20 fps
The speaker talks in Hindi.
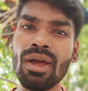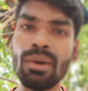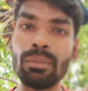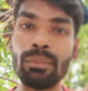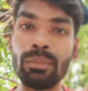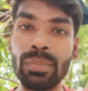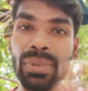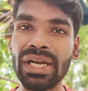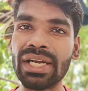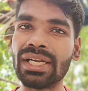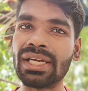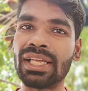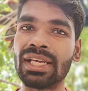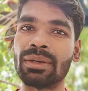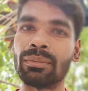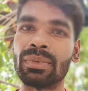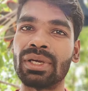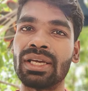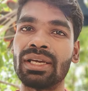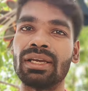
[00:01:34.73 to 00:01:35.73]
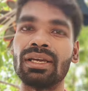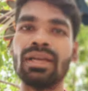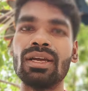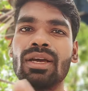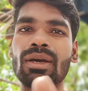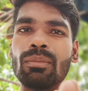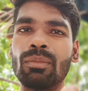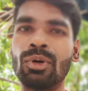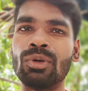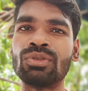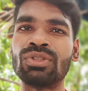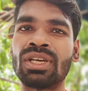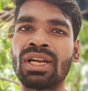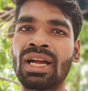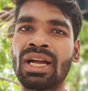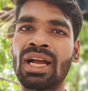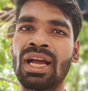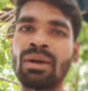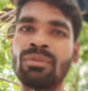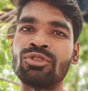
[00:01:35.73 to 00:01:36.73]
पेंडिंग में है बहुत सारा
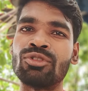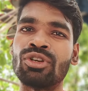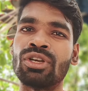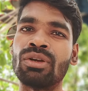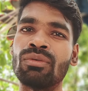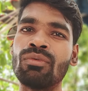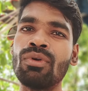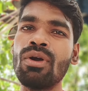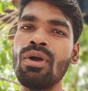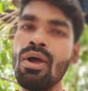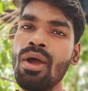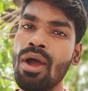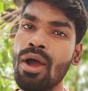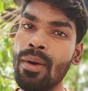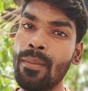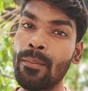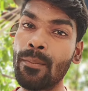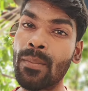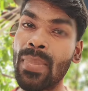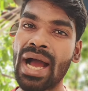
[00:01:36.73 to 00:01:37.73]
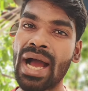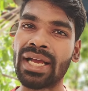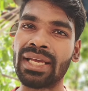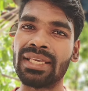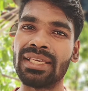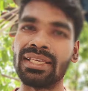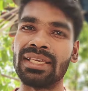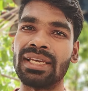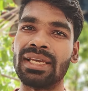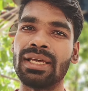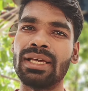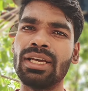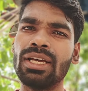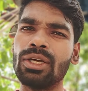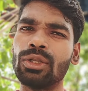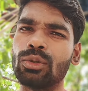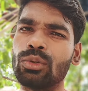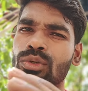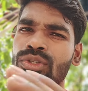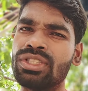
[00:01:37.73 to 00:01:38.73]
काम जो है वो बाकी है
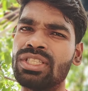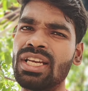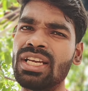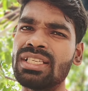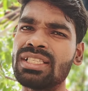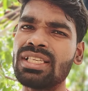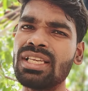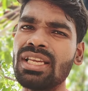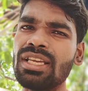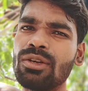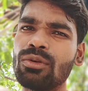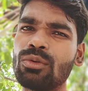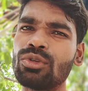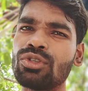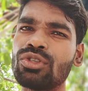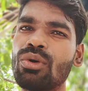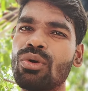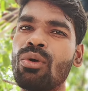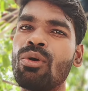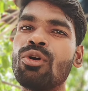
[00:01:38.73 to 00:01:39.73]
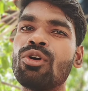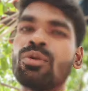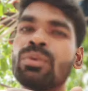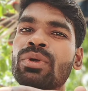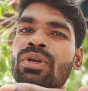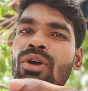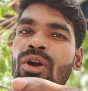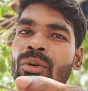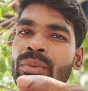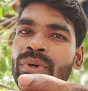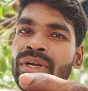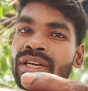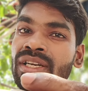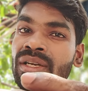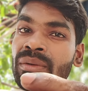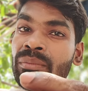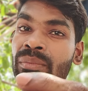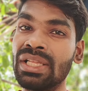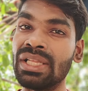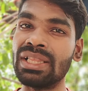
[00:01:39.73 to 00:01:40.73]
तो जैसे ही कुछ और भी अपडेट
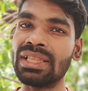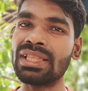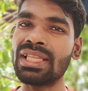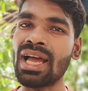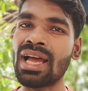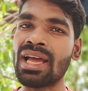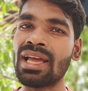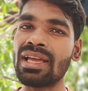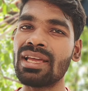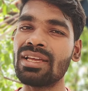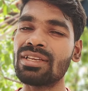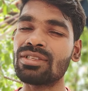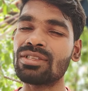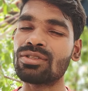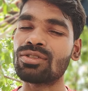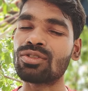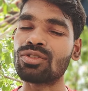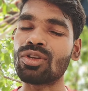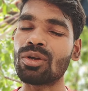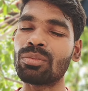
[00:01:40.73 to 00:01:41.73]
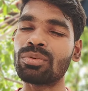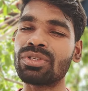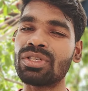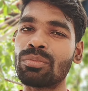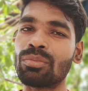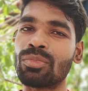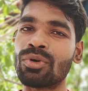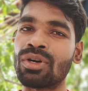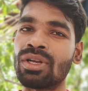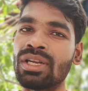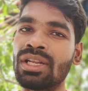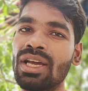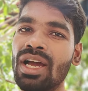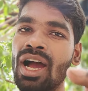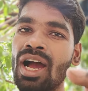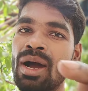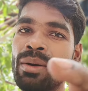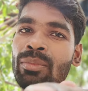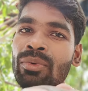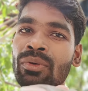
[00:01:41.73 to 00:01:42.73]
मिलता है सबसे पहले
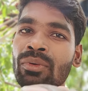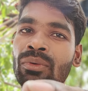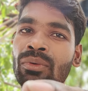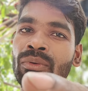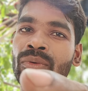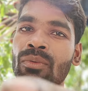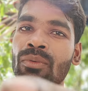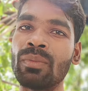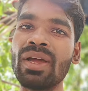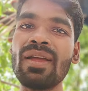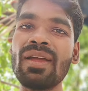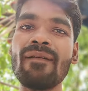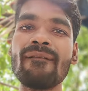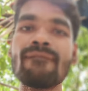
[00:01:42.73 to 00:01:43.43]
आप लोगों को मैं